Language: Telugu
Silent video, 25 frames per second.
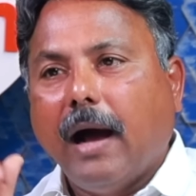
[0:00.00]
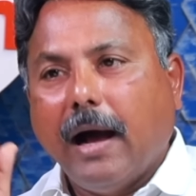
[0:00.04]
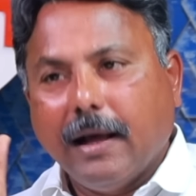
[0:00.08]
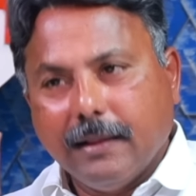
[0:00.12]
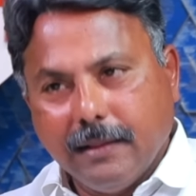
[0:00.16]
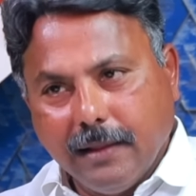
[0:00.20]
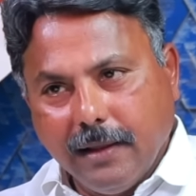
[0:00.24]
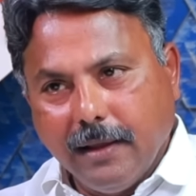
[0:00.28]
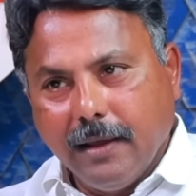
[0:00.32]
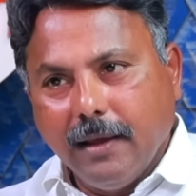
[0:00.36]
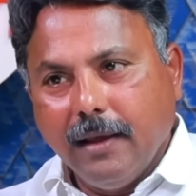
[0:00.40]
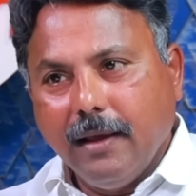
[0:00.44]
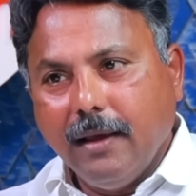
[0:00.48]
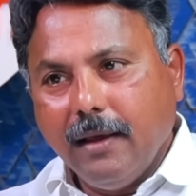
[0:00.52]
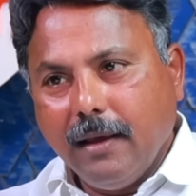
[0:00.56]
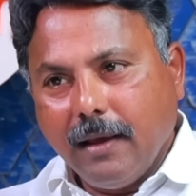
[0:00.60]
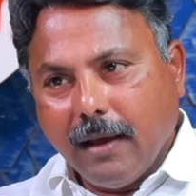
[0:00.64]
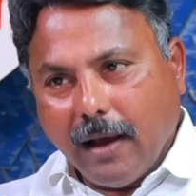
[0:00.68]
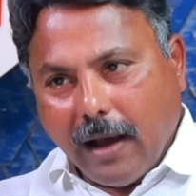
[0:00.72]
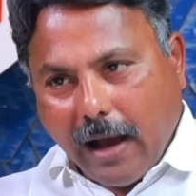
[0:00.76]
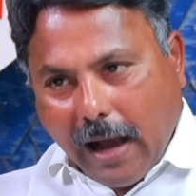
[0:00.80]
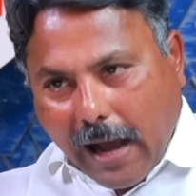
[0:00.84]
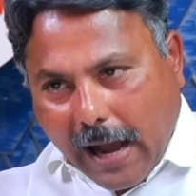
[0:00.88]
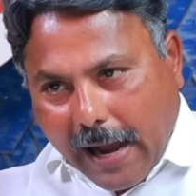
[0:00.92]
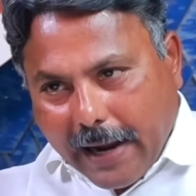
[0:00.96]
అది
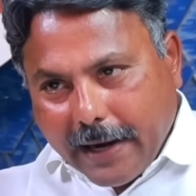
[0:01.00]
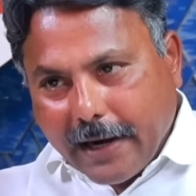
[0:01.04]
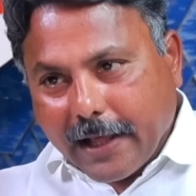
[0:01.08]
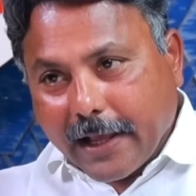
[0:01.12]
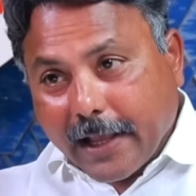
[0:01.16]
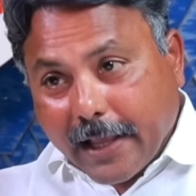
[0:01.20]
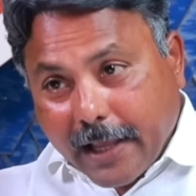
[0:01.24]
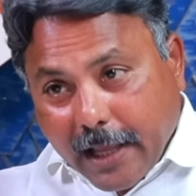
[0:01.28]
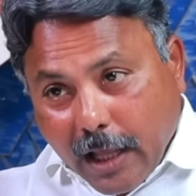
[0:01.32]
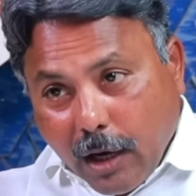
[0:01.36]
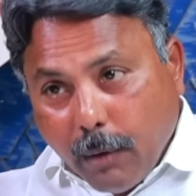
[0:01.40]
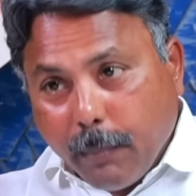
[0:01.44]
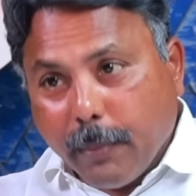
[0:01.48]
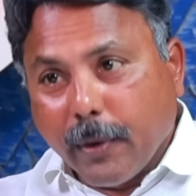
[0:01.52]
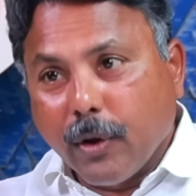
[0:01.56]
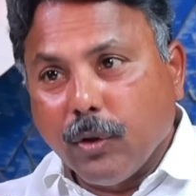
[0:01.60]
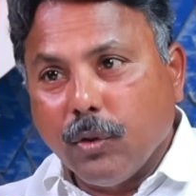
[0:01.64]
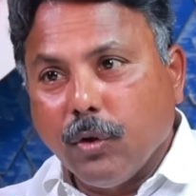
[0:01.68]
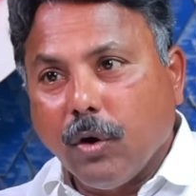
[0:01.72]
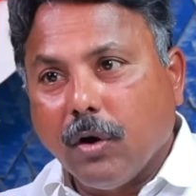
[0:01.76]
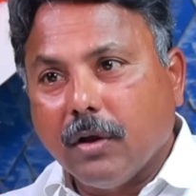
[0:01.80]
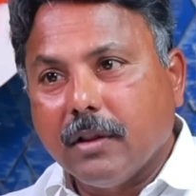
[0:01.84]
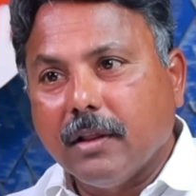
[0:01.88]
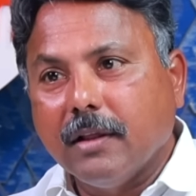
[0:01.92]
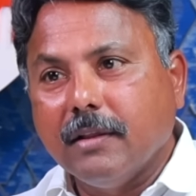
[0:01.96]
ఆయన గెలుపుకి
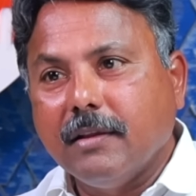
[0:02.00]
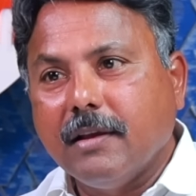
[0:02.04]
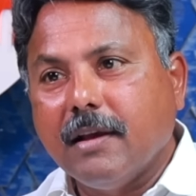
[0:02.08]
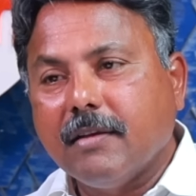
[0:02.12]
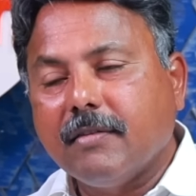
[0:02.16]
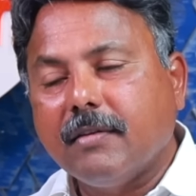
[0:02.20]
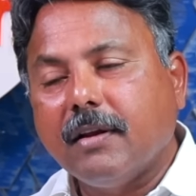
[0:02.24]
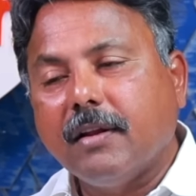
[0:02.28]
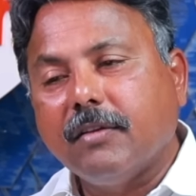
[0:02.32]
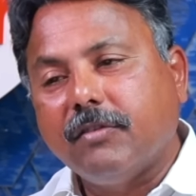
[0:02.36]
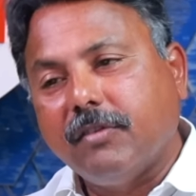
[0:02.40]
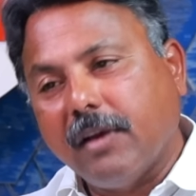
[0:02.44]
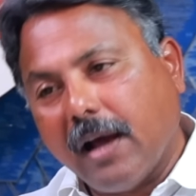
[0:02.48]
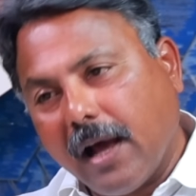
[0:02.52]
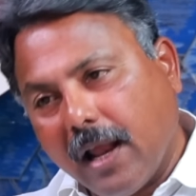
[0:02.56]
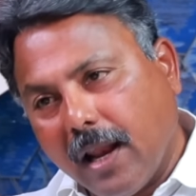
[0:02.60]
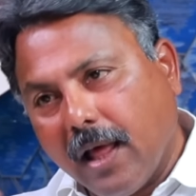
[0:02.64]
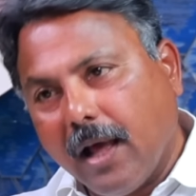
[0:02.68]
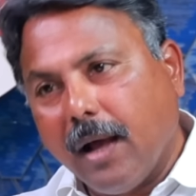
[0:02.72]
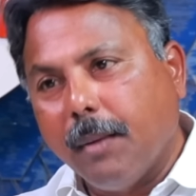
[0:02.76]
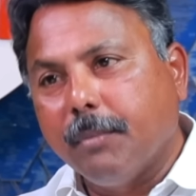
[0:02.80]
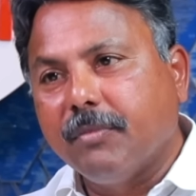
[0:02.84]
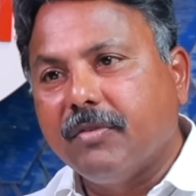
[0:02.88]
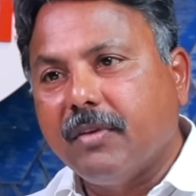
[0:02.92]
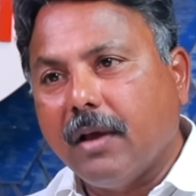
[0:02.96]
దోహదం చేసిన చాలా
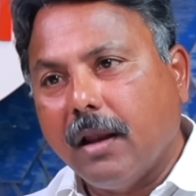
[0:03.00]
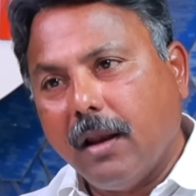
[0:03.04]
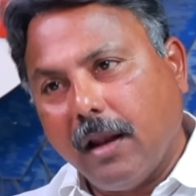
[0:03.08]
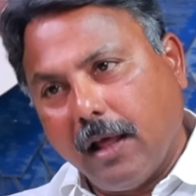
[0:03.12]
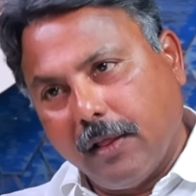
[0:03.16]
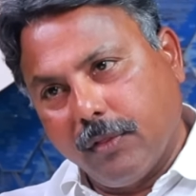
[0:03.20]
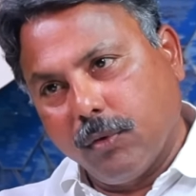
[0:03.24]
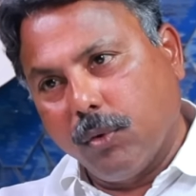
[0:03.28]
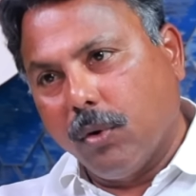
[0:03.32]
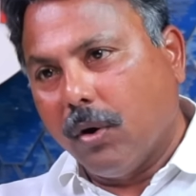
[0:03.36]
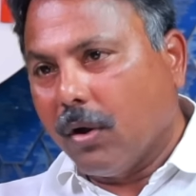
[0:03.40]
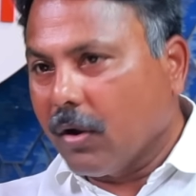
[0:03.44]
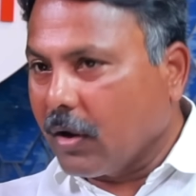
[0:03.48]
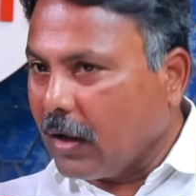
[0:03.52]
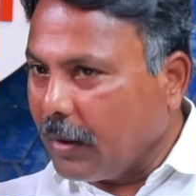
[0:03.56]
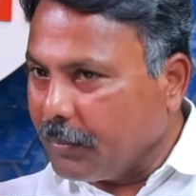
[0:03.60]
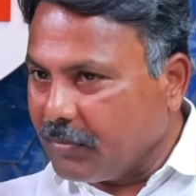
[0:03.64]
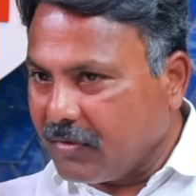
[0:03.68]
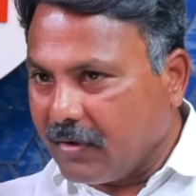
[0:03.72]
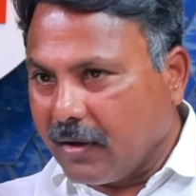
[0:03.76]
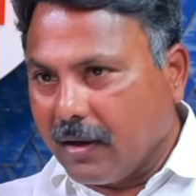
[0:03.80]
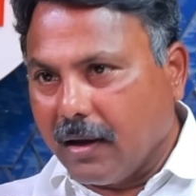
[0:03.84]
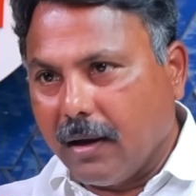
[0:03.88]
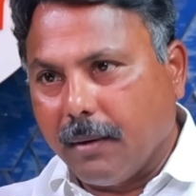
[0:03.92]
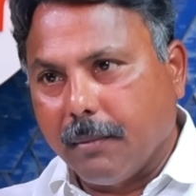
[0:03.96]
అంశాల్లో అది కూడా ఒక
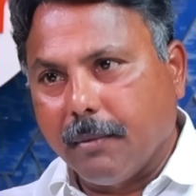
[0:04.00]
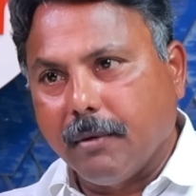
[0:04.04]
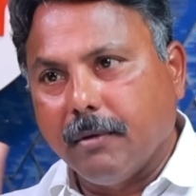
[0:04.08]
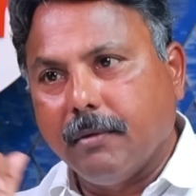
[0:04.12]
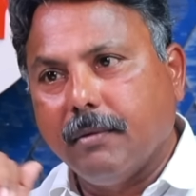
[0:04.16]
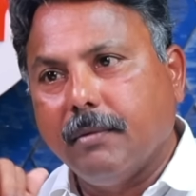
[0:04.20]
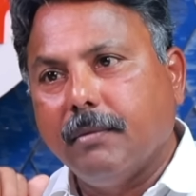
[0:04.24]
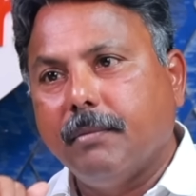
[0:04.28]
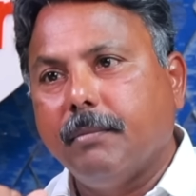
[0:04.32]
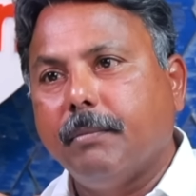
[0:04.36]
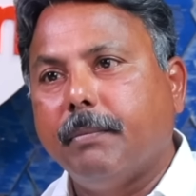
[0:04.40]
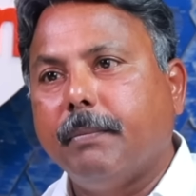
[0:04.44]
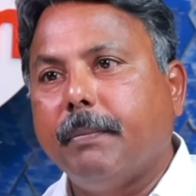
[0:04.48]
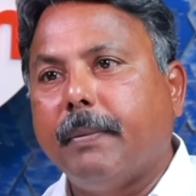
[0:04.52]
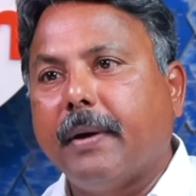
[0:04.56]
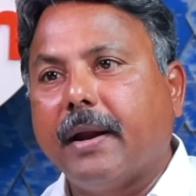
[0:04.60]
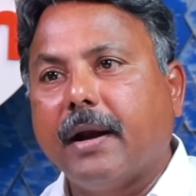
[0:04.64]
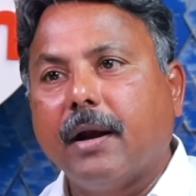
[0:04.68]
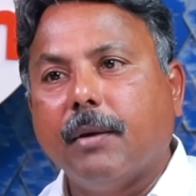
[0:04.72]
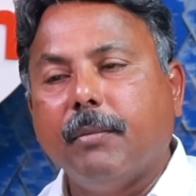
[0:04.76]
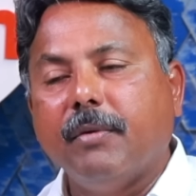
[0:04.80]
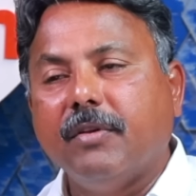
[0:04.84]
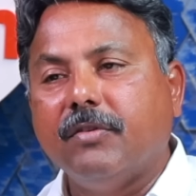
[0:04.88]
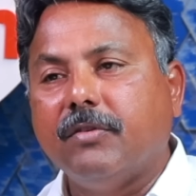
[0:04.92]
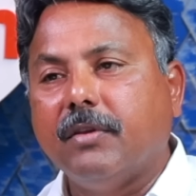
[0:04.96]
అంశంగా
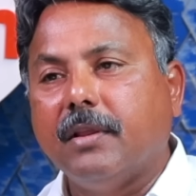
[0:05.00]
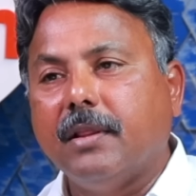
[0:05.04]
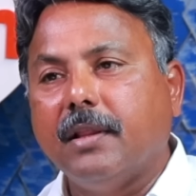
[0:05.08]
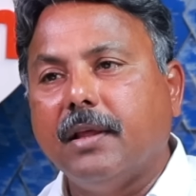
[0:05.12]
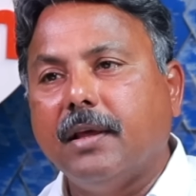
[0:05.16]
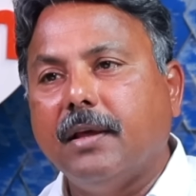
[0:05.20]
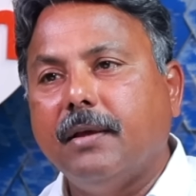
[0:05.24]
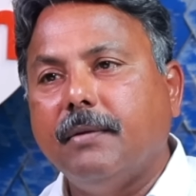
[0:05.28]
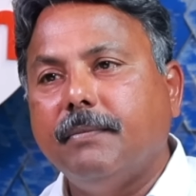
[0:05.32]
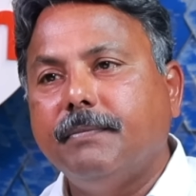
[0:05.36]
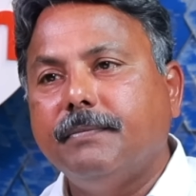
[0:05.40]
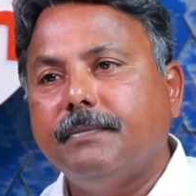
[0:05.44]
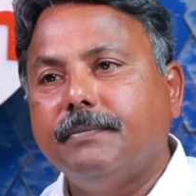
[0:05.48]
పరిణమించింది